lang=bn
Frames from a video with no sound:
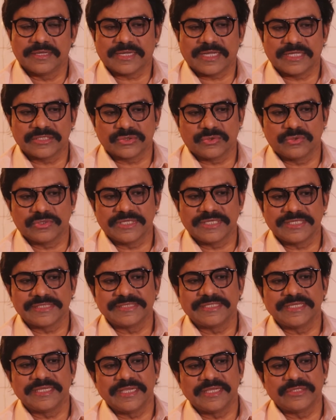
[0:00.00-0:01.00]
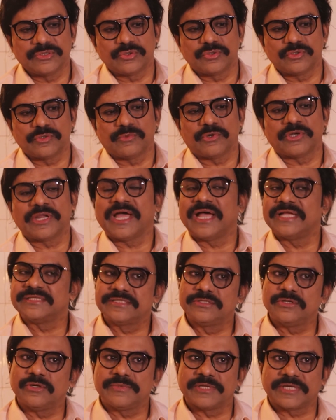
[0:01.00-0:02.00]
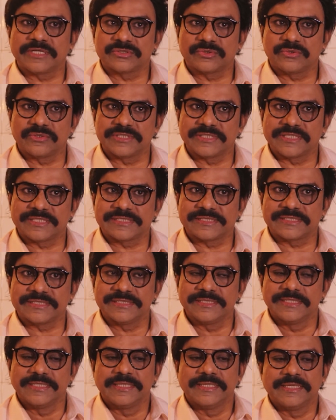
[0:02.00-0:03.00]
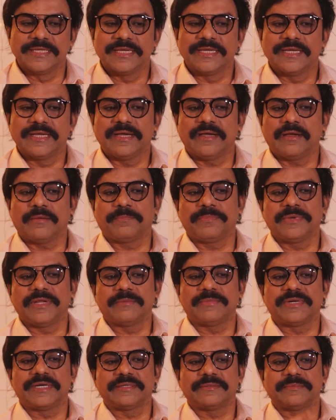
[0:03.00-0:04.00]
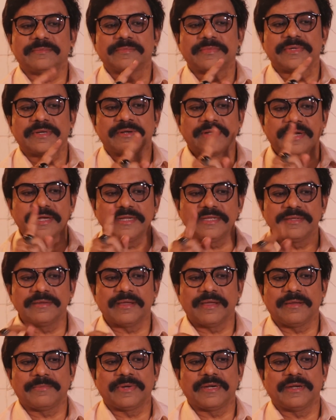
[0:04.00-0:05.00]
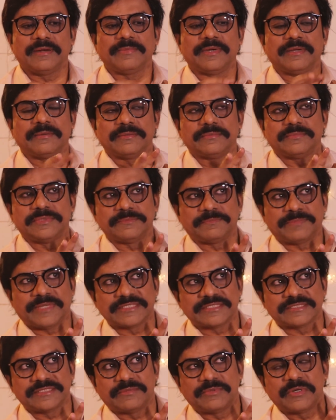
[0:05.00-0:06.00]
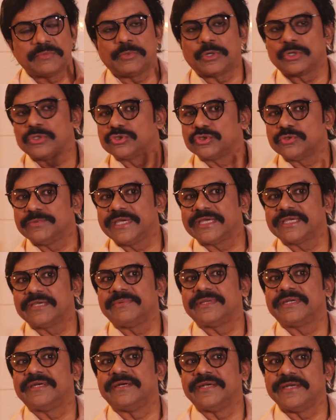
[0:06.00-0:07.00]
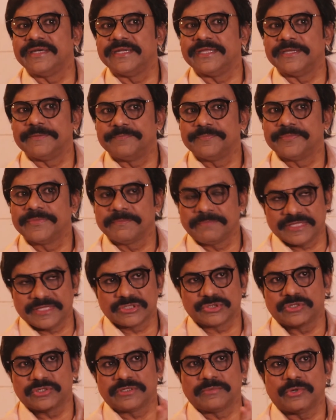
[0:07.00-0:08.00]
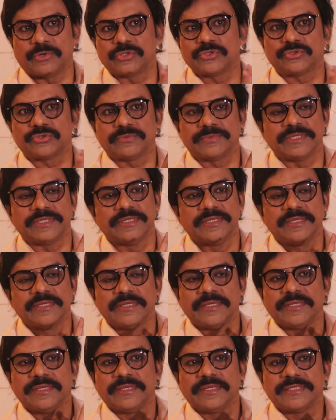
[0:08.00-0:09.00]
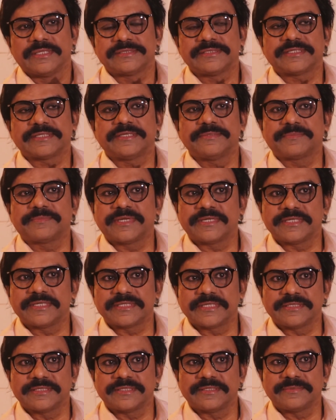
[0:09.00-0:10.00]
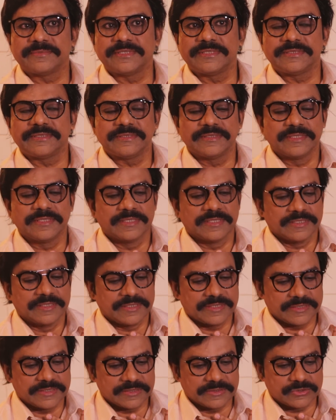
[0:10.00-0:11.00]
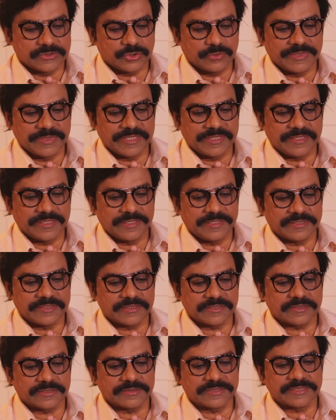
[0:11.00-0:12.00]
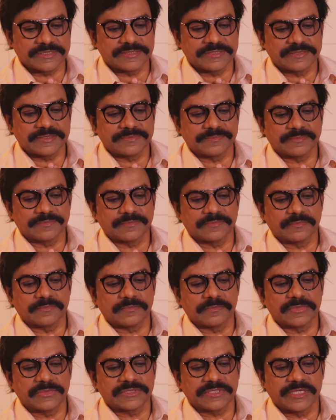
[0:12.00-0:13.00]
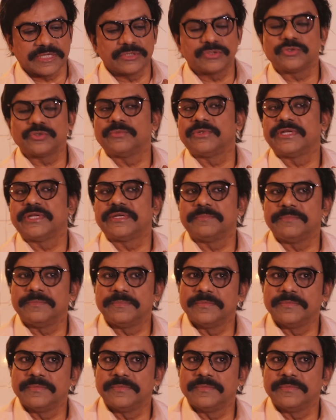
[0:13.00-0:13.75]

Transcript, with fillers: কাজ করে গেছি এই জন্য মনে হয় আজকেও আমি কাজ করে যাচ্ছি আপনি আমার রানিং আমার পাঁচটা আমার বড় ছবি একেবারে রেডি পাঁচ ছয়টা বড় ছবি সাকিব খানের সাথে আমার ছবি রেডি সেটা হচ্ছে যে শাহিন সুমনের